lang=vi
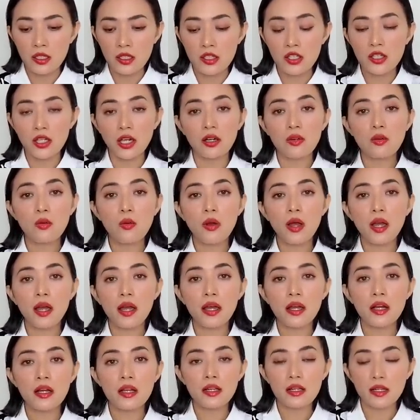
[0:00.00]
Chẳng
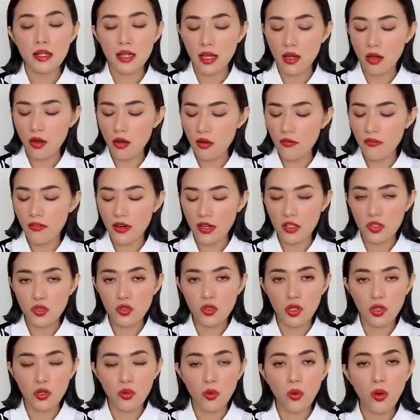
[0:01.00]
qua là họ phải
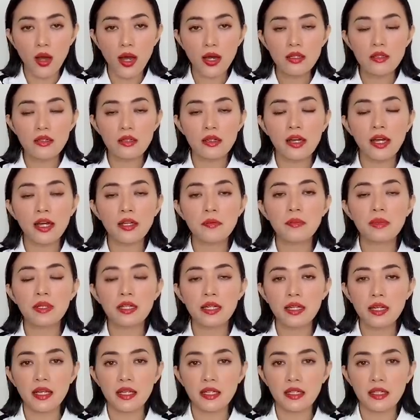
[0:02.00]
chuyển hóa được hết mấy
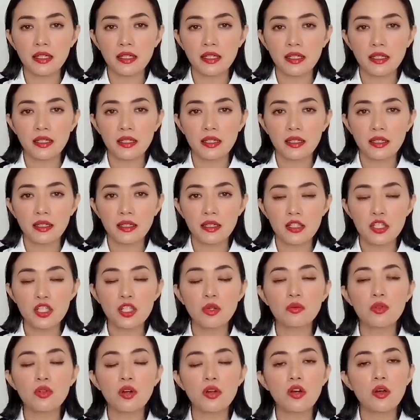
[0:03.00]
cái này,
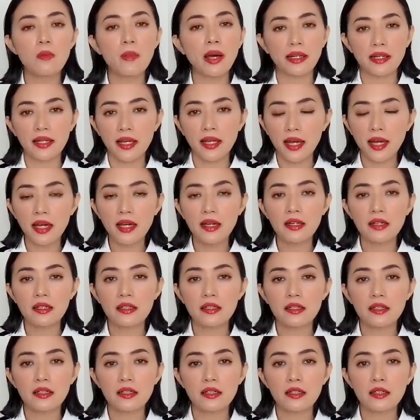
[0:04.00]
trong đó có bản ngã.
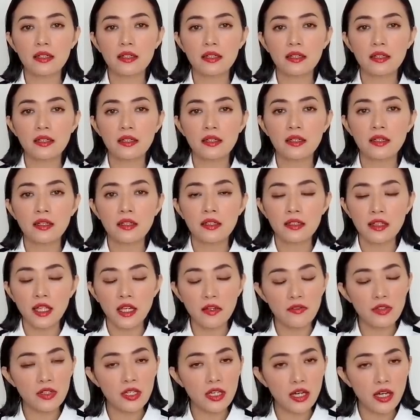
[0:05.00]
Tại
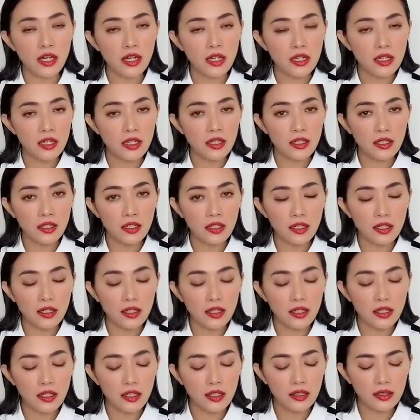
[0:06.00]
vì á,
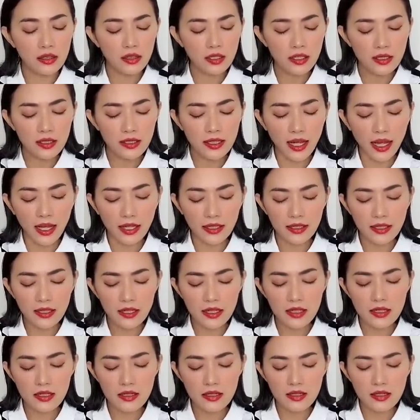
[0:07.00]
tất cả những cái
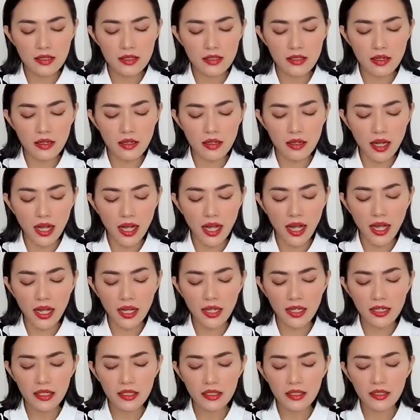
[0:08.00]
sự sợ
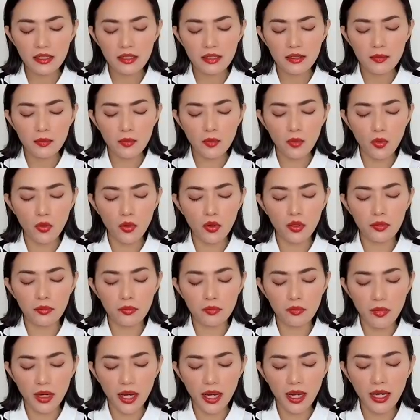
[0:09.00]
hãi,
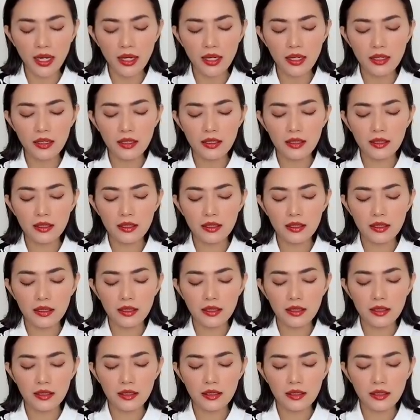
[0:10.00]
buồn bã,
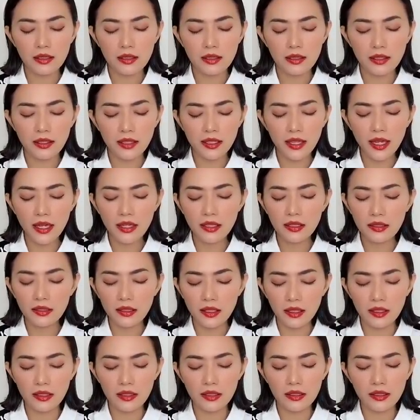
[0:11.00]
ghen
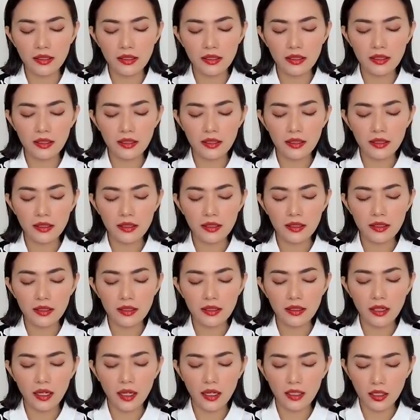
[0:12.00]
tị,
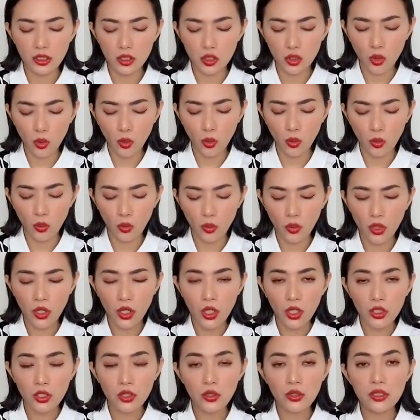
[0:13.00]
hận thù
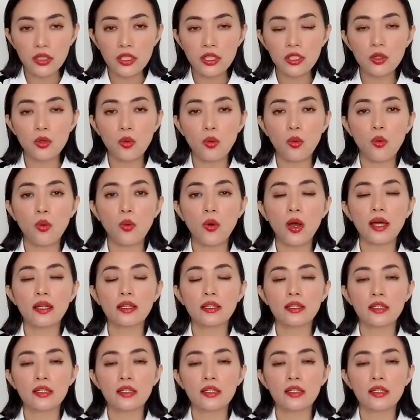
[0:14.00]
nó liên quan